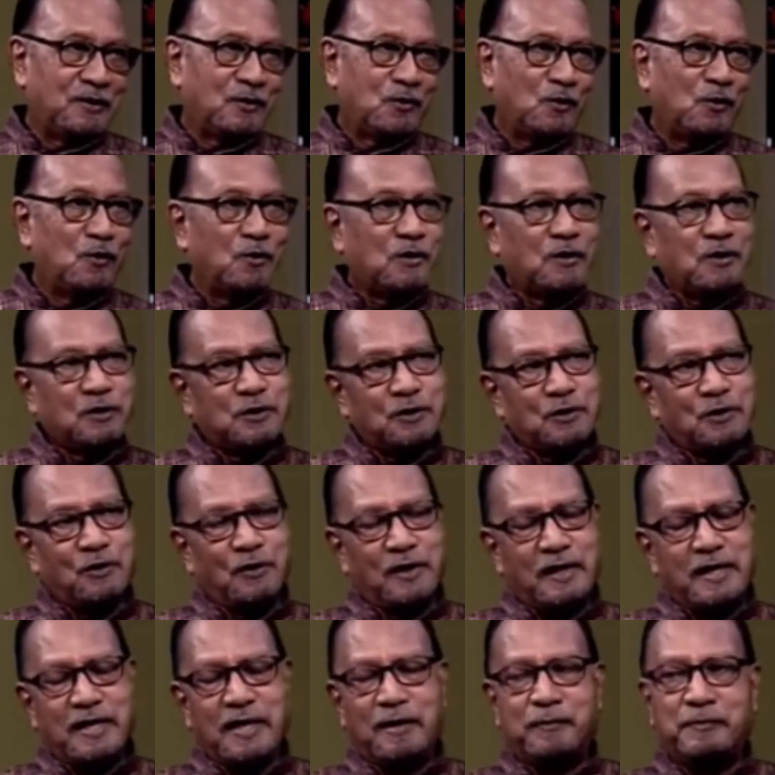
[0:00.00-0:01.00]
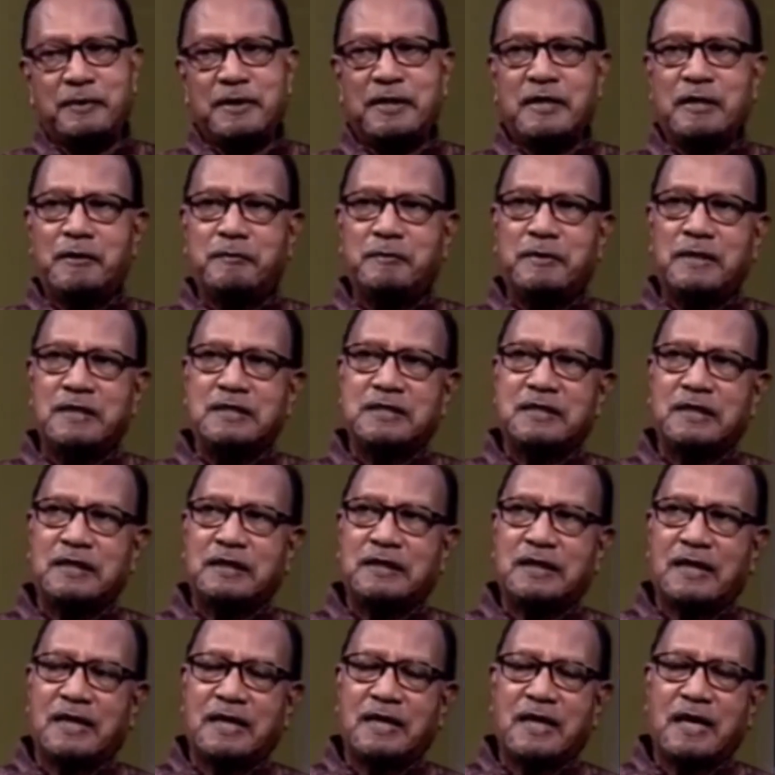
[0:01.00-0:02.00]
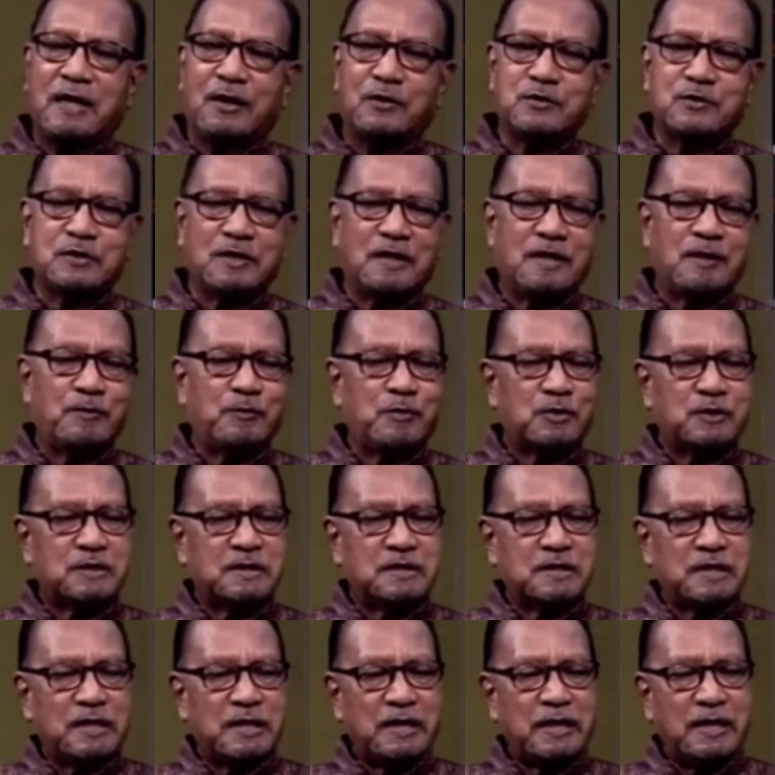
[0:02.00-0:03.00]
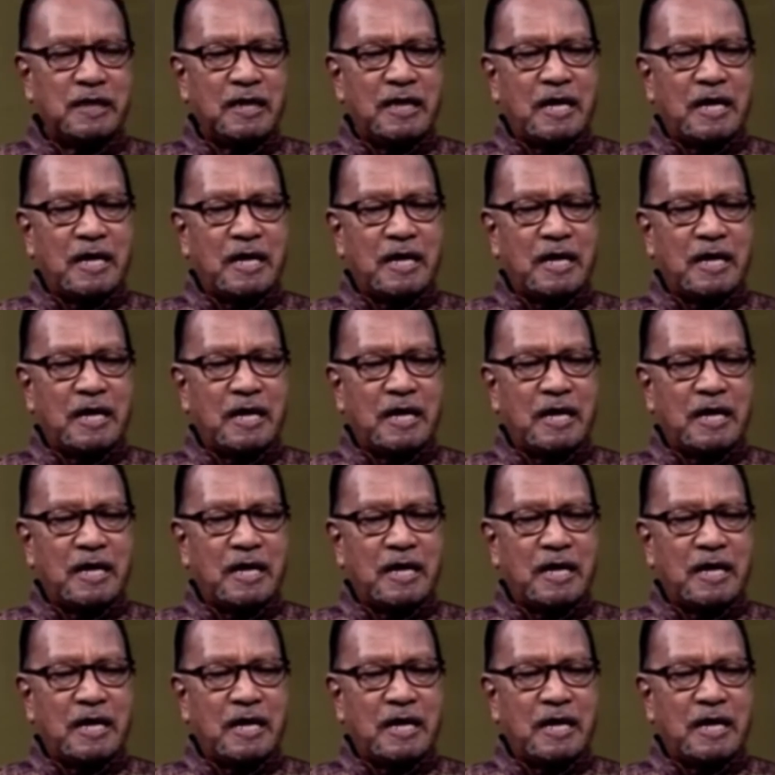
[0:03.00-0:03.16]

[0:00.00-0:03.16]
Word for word: কোনো কিছু হলেই আপনি দেখবেন যে তারা আলোচনায় বসে যায়